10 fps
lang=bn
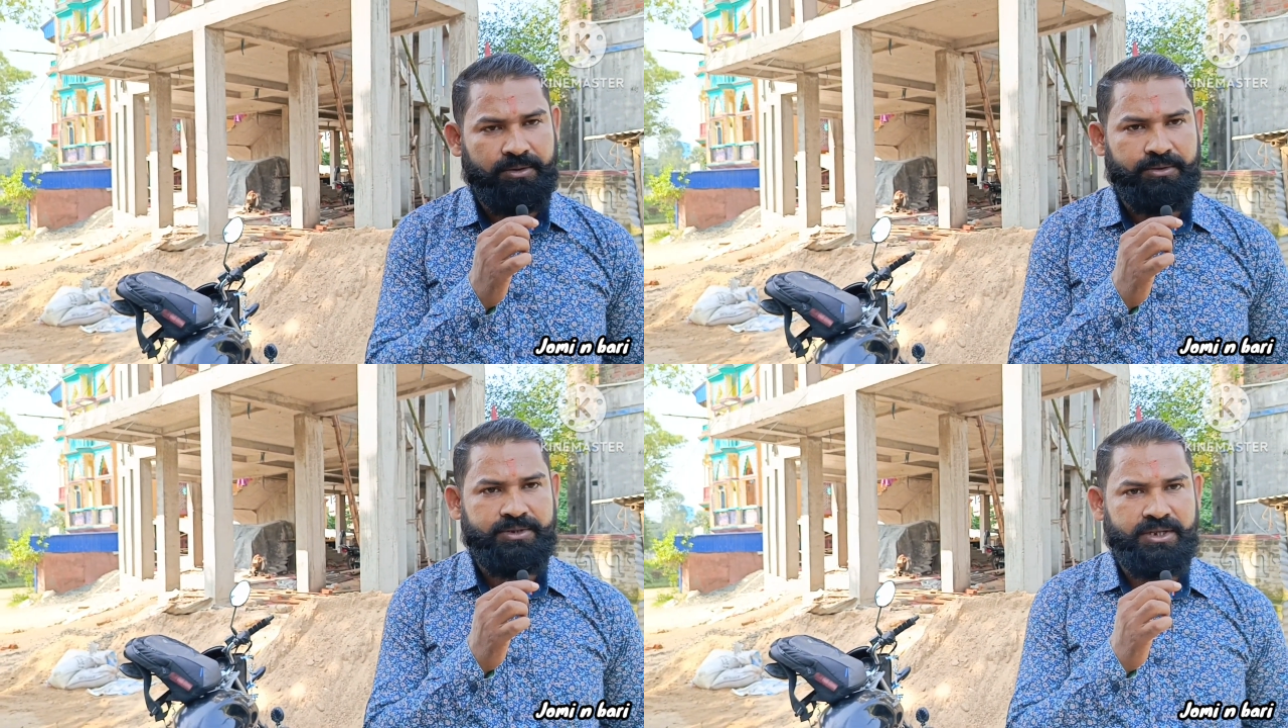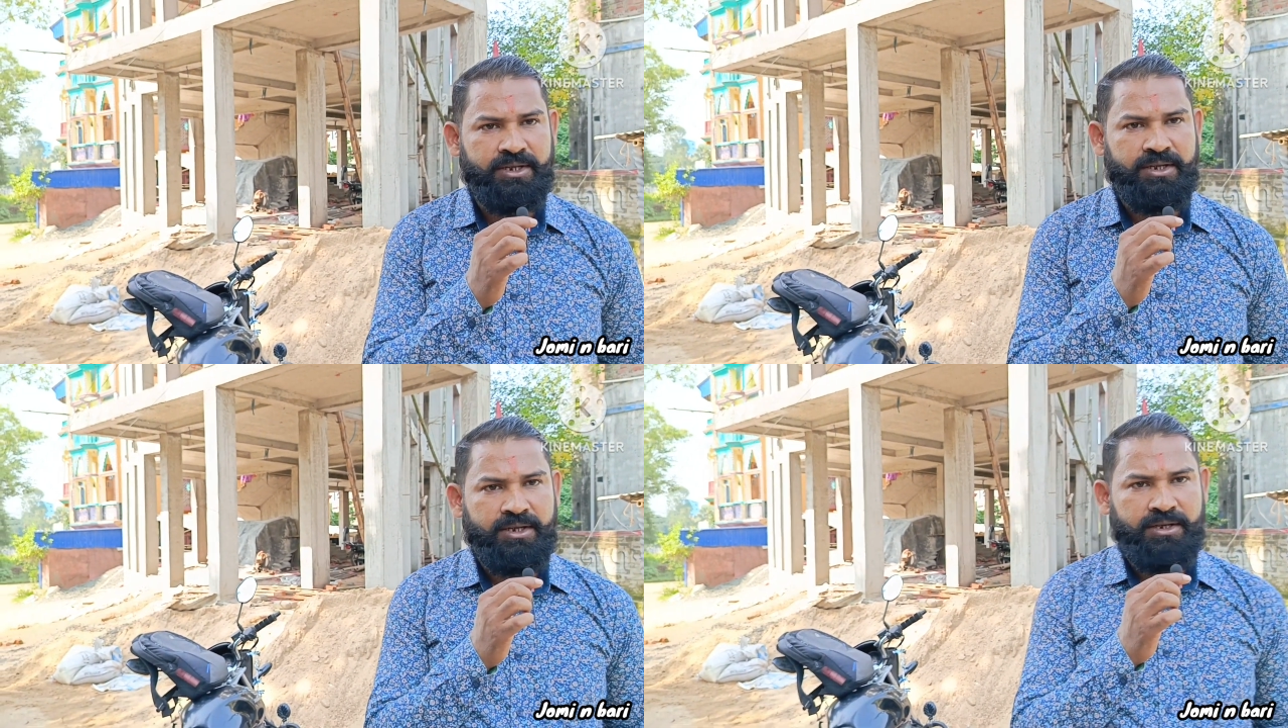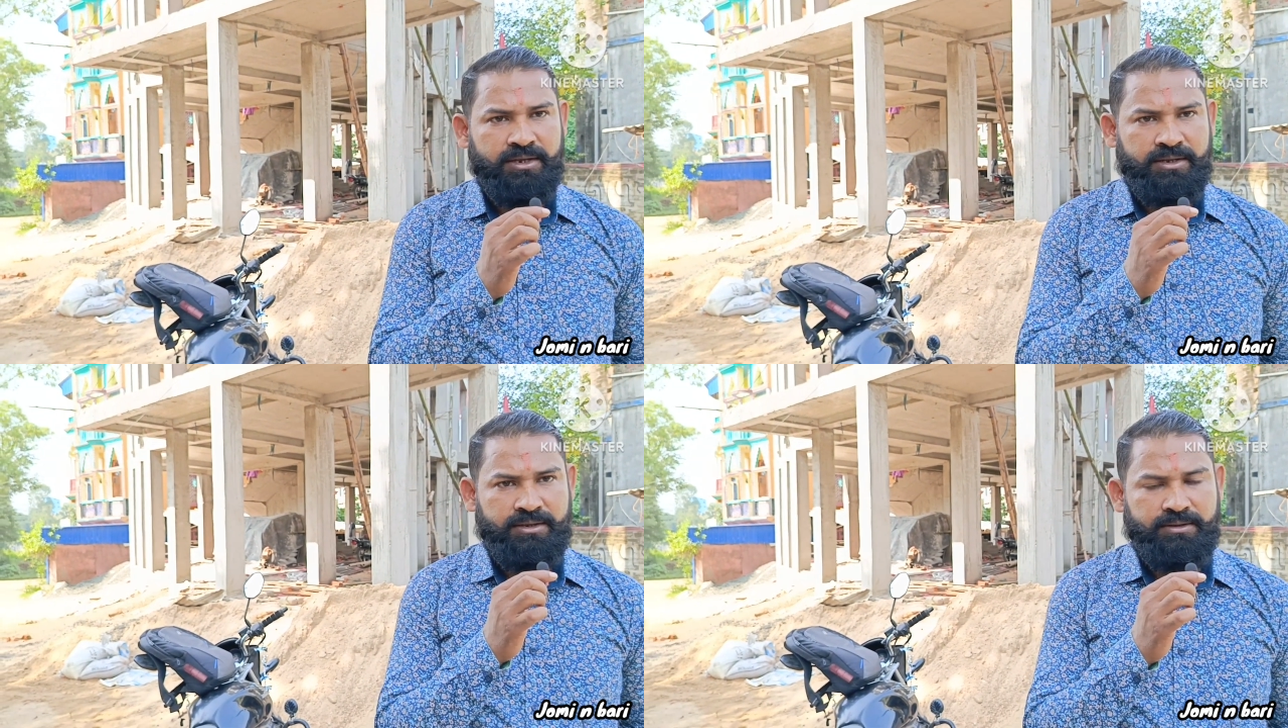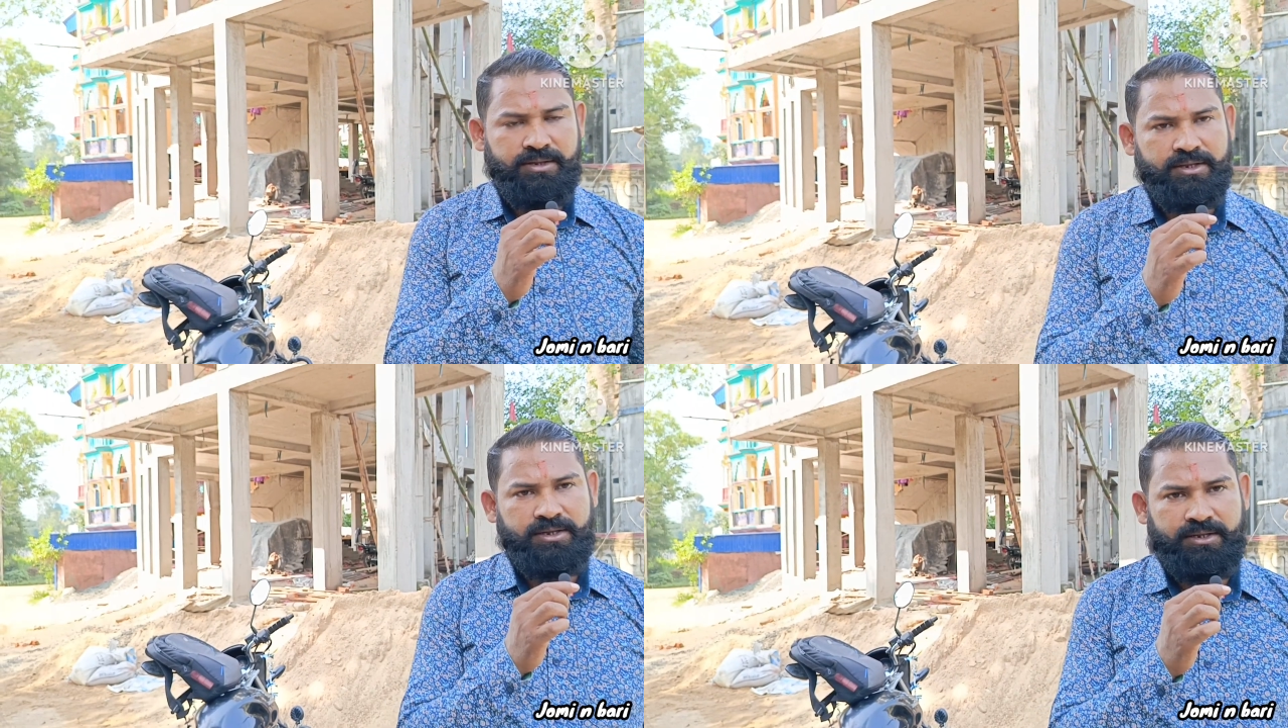হয়েছে
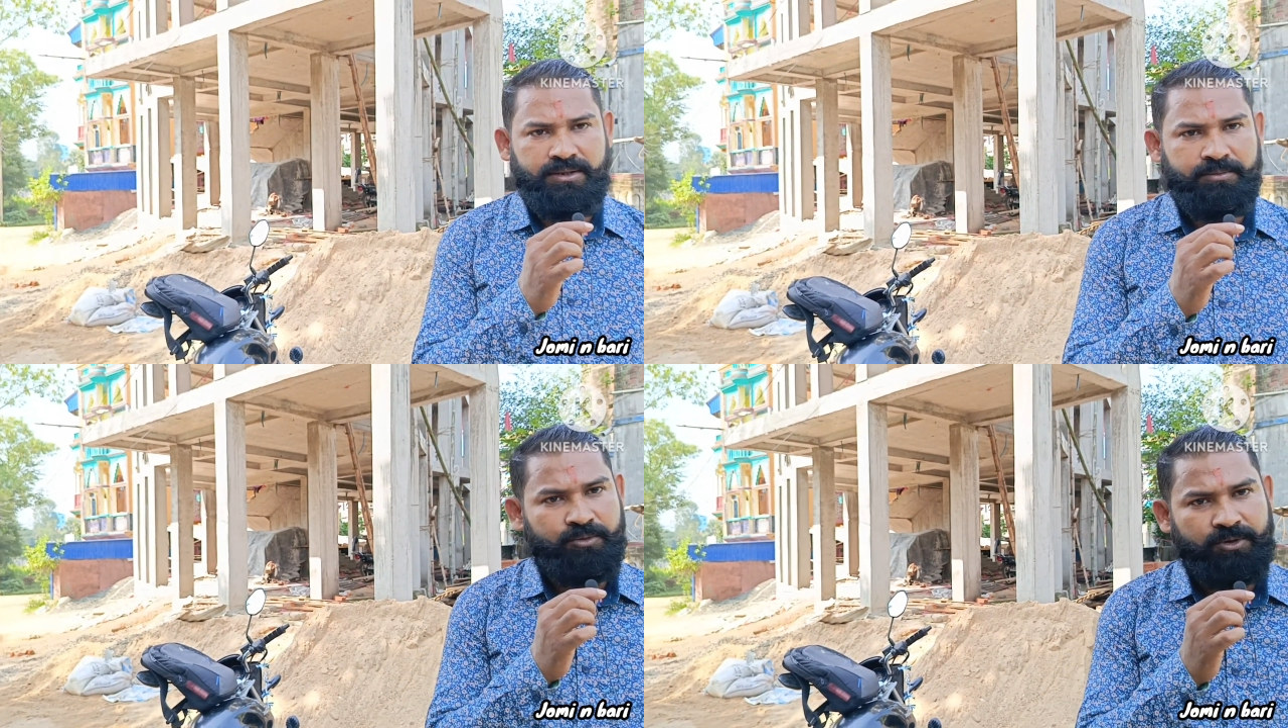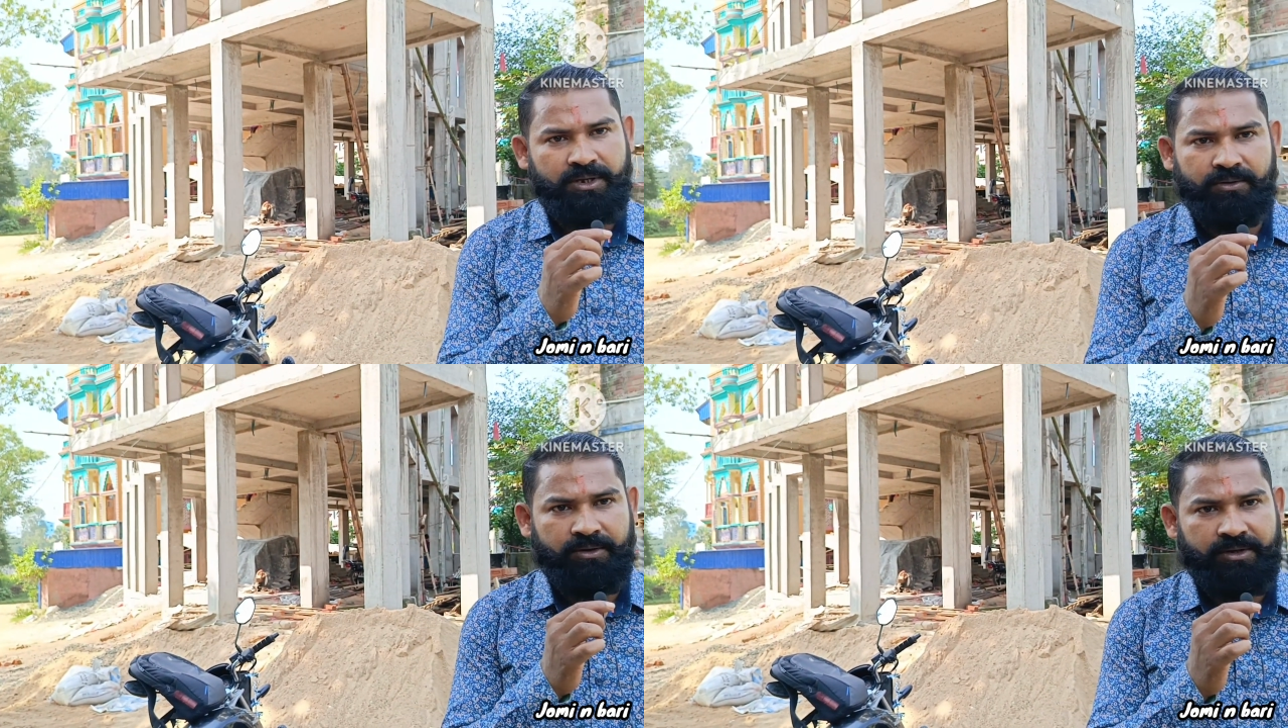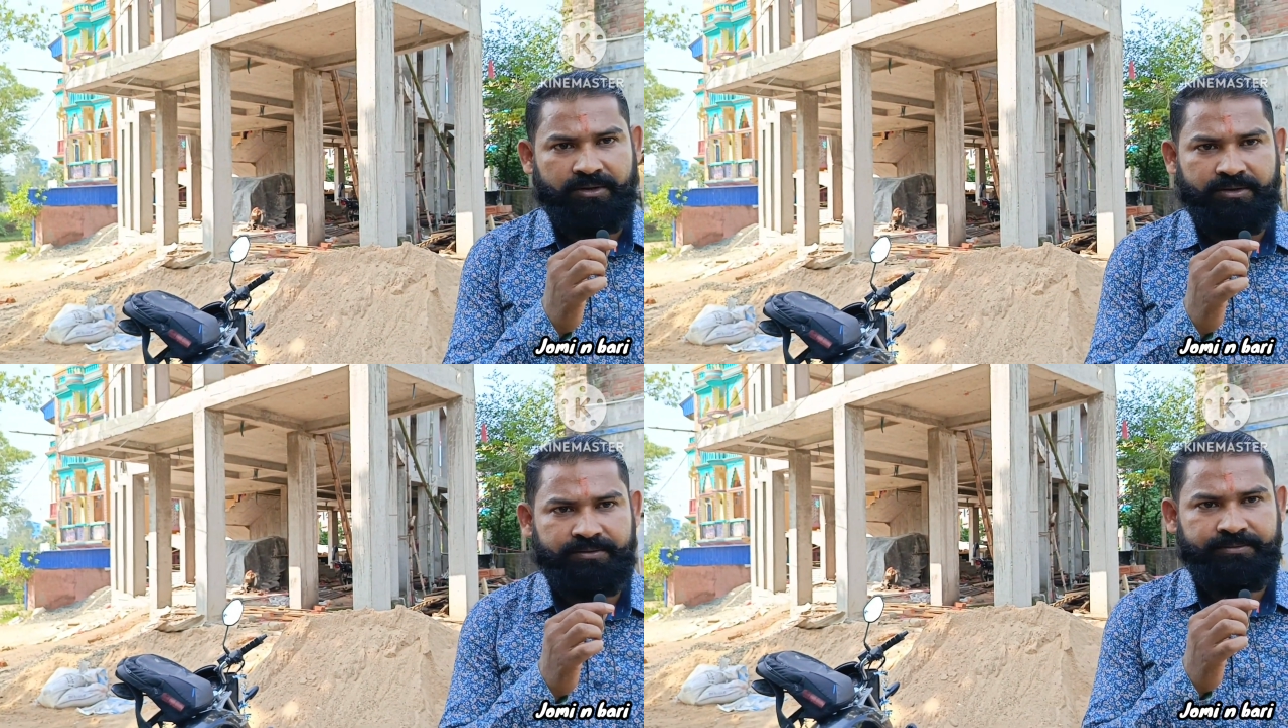বুকিং গোয়িং অন